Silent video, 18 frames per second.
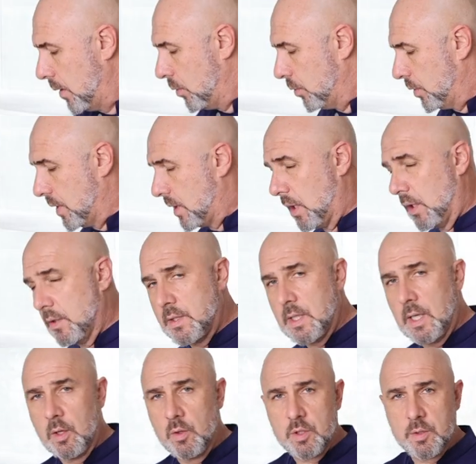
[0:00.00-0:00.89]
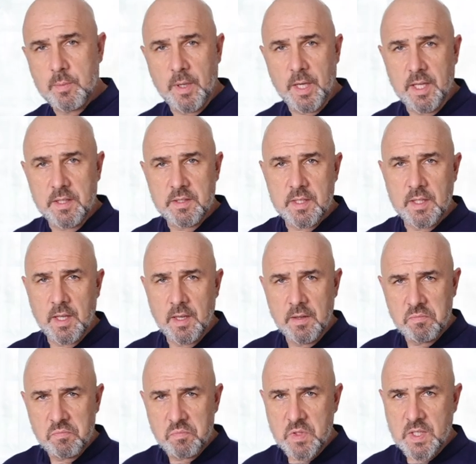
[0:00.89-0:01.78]
Und das Ganze lassen wir jetzt
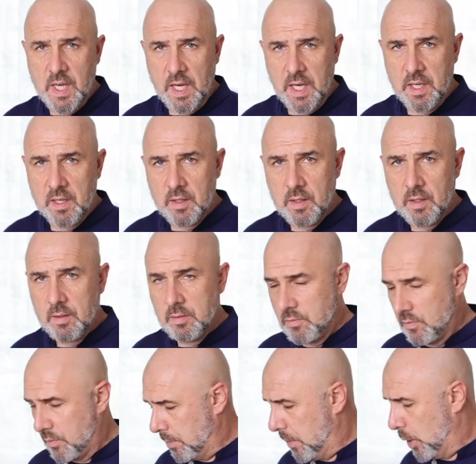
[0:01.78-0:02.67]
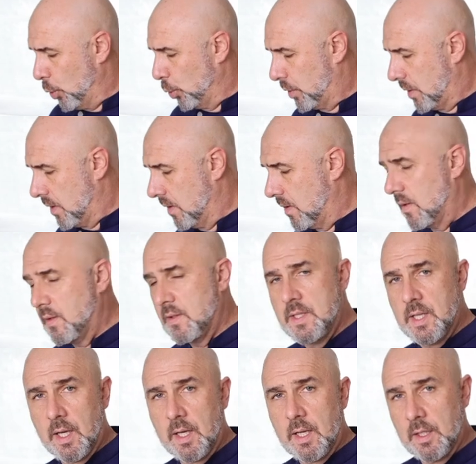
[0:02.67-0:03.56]
10 Minuten
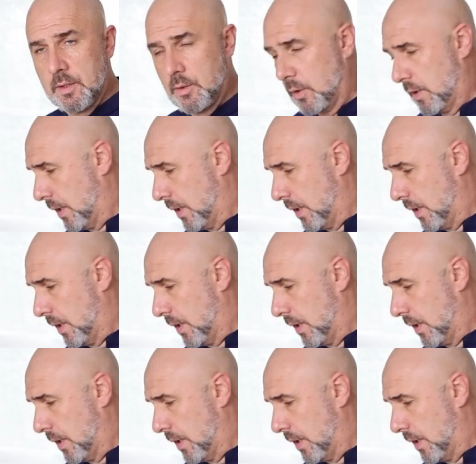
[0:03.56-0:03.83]
circa da